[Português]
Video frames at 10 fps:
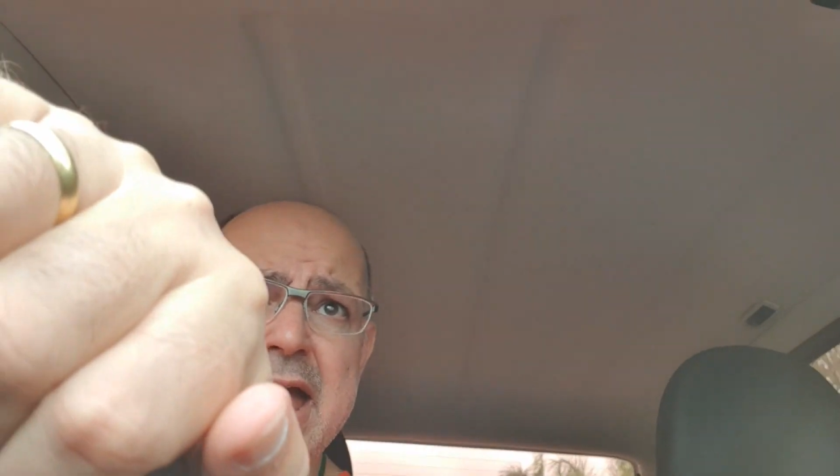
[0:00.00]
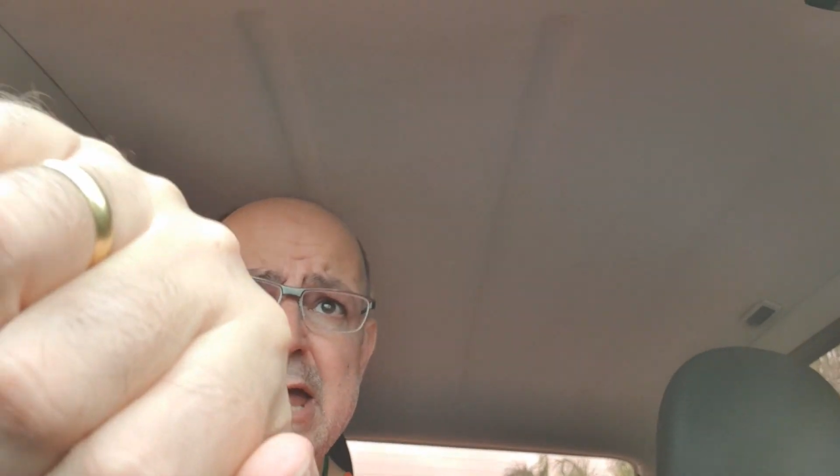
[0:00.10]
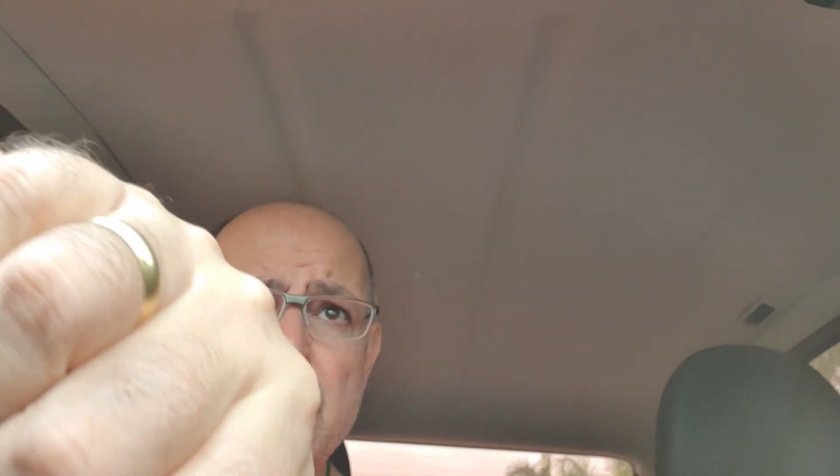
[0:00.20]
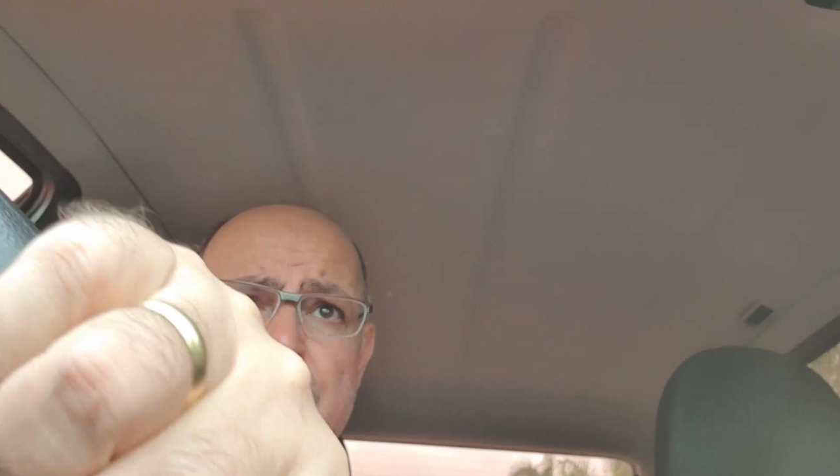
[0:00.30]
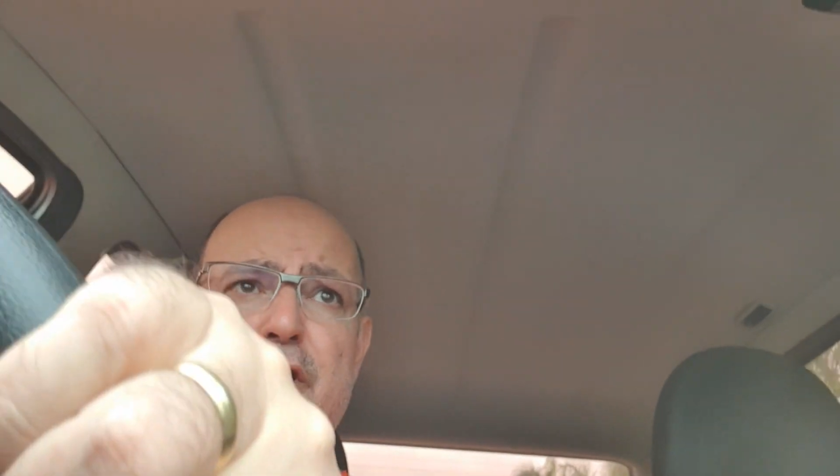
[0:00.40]

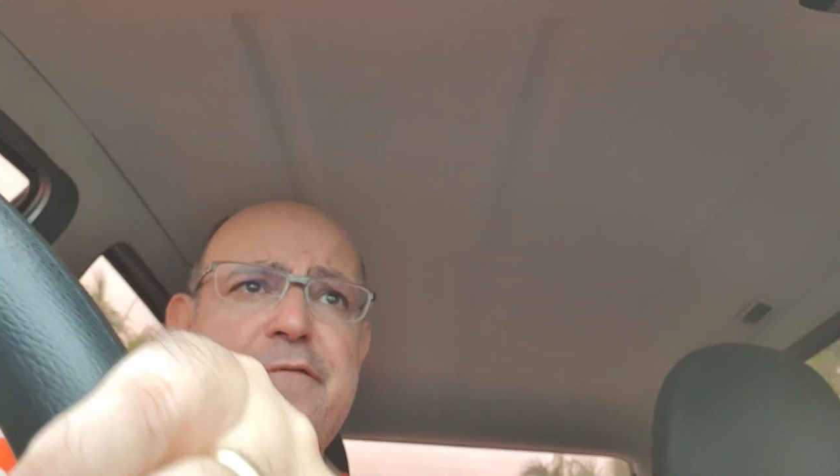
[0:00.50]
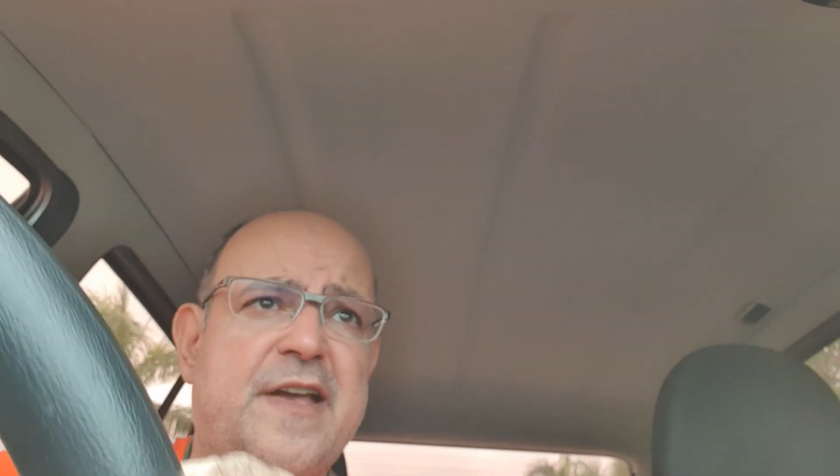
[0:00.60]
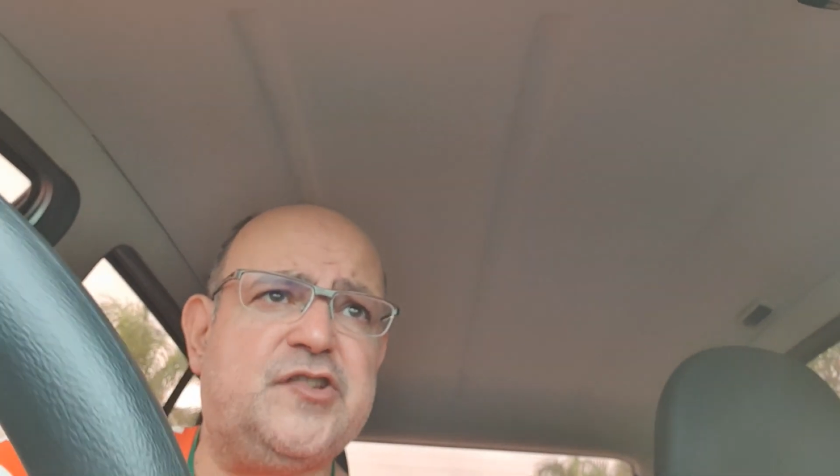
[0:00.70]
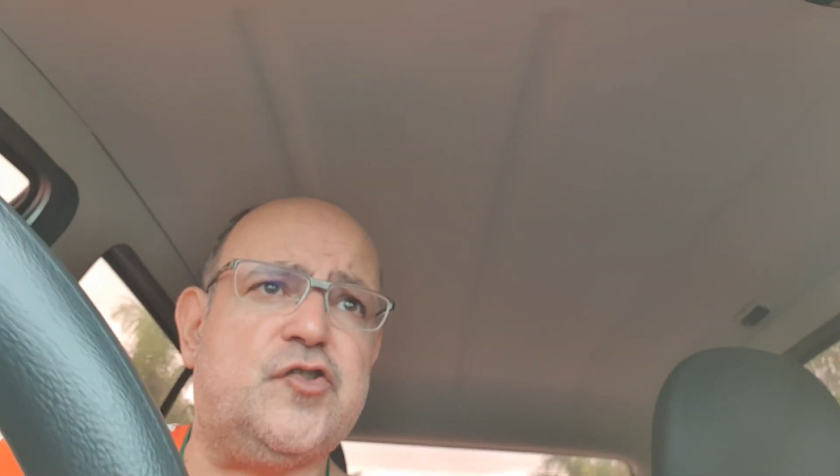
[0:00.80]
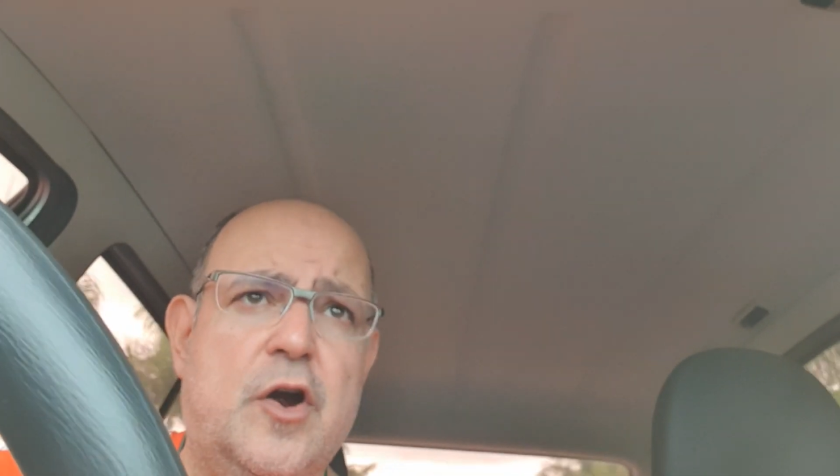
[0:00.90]
E um
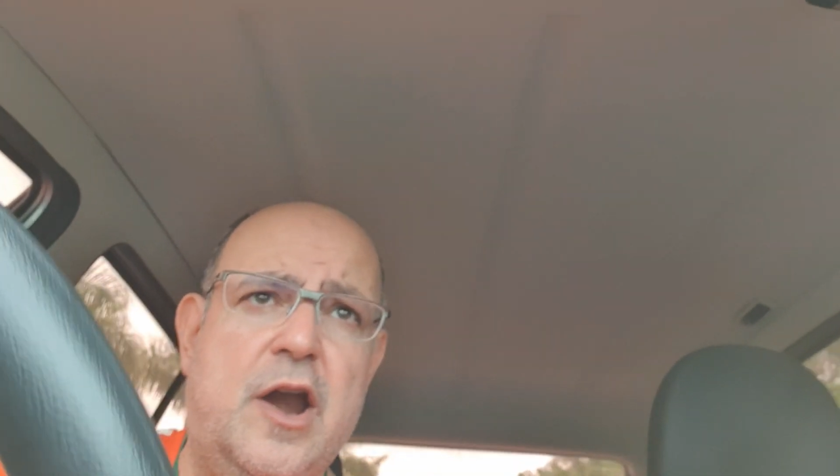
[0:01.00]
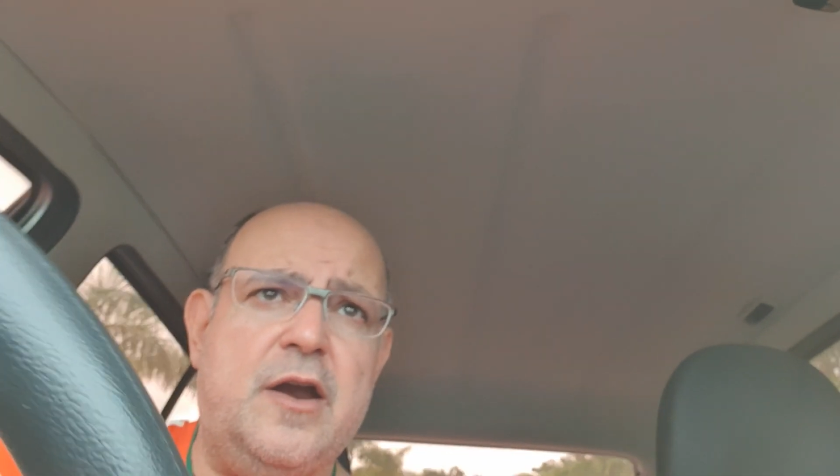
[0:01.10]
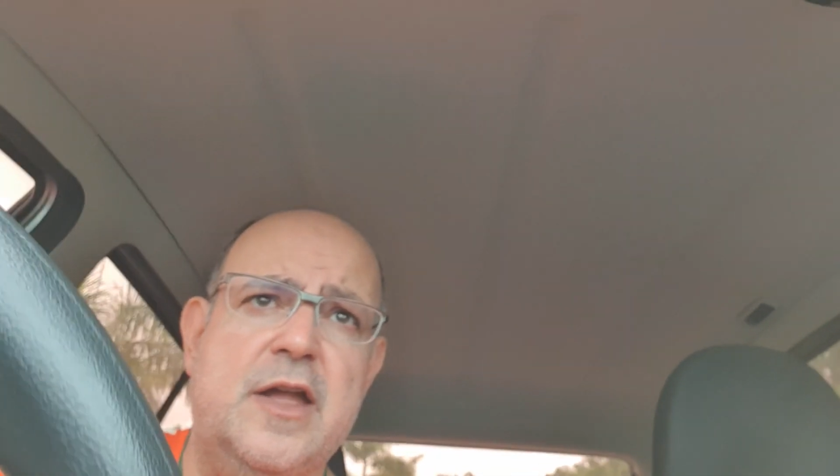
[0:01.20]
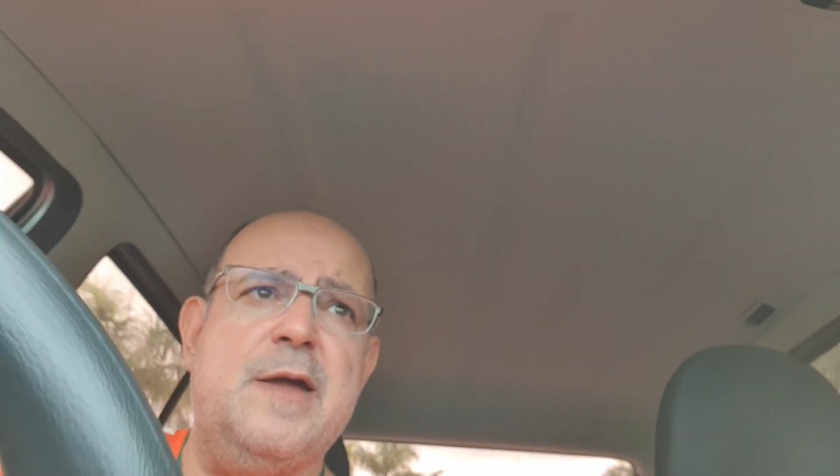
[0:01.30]
professor,